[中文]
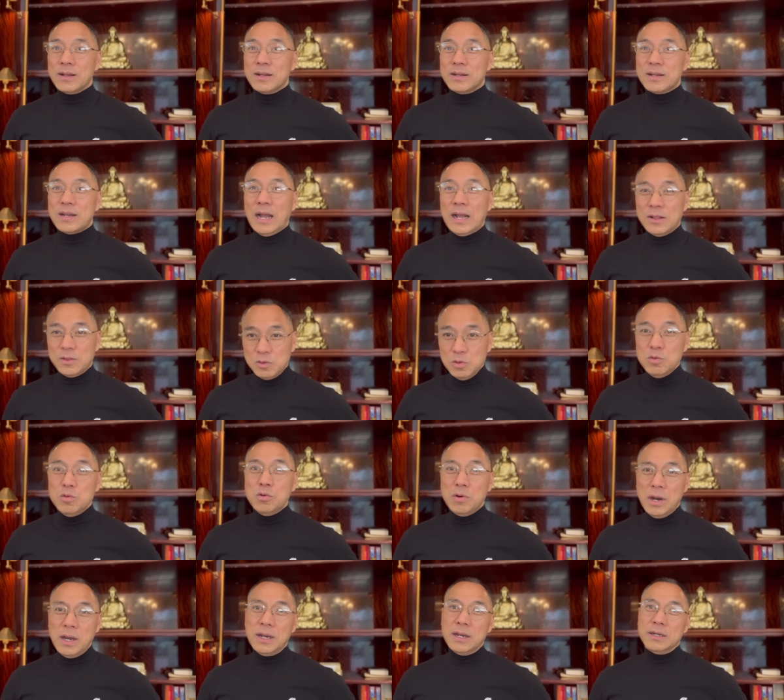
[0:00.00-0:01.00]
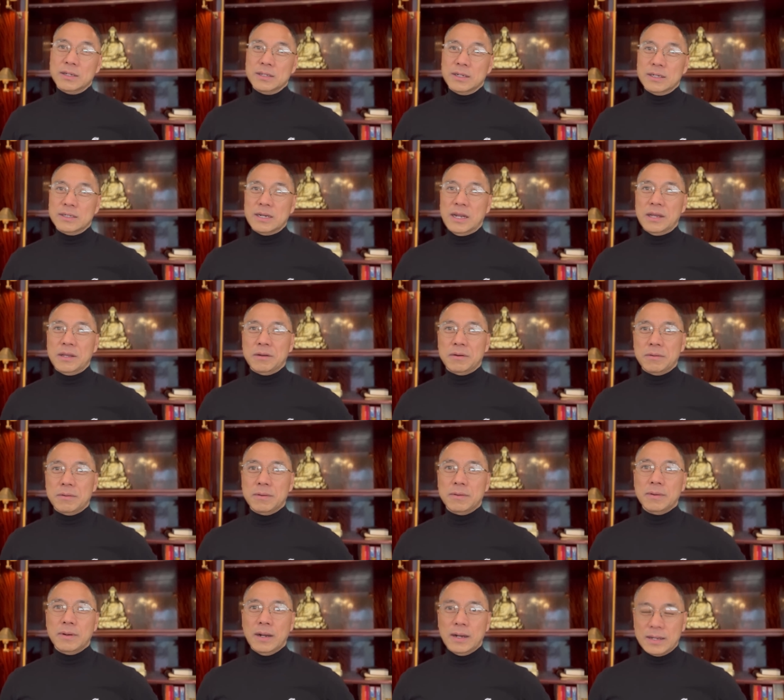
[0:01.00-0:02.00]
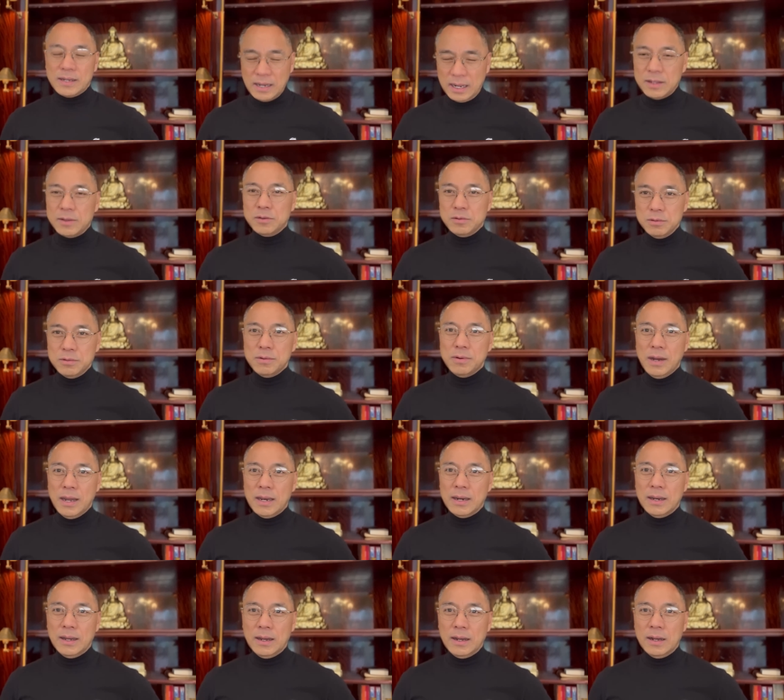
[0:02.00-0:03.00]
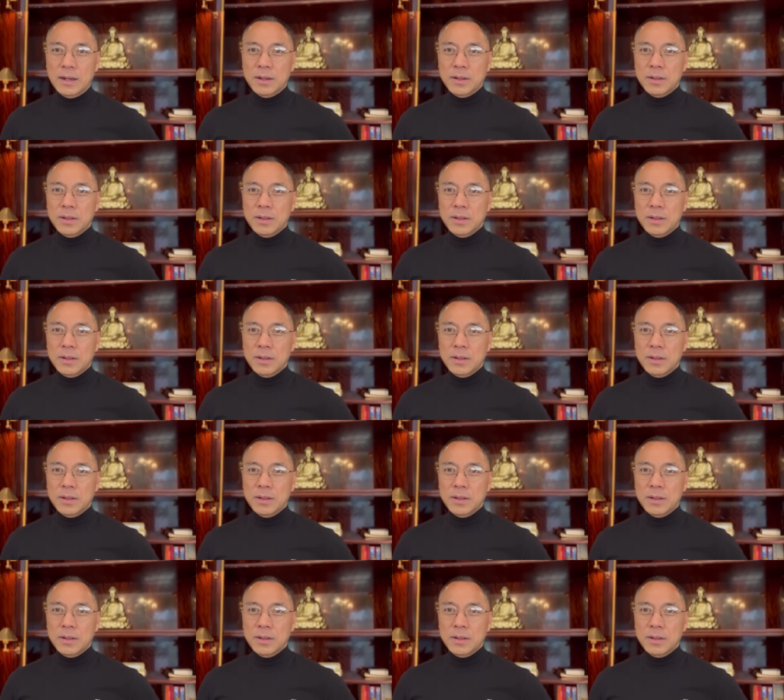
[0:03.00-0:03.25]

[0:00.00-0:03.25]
感动坏了这个战友，感动坏了啊！